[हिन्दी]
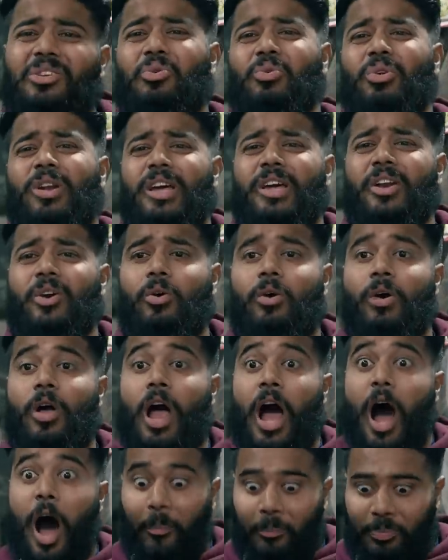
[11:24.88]
क्यों ले रहे हो
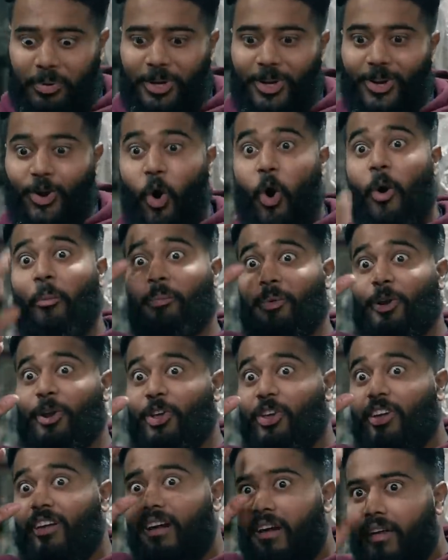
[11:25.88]
अपनी कंपनी
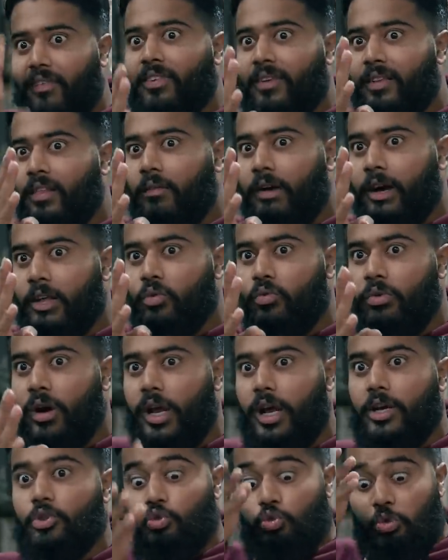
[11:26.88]
की ऐसी दवाई दूंगा
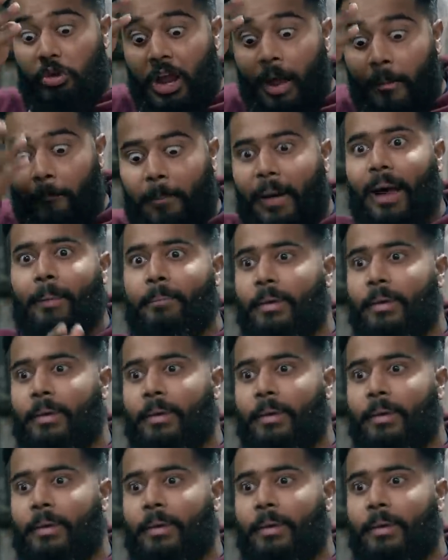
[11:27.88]
ना चूहे का बाप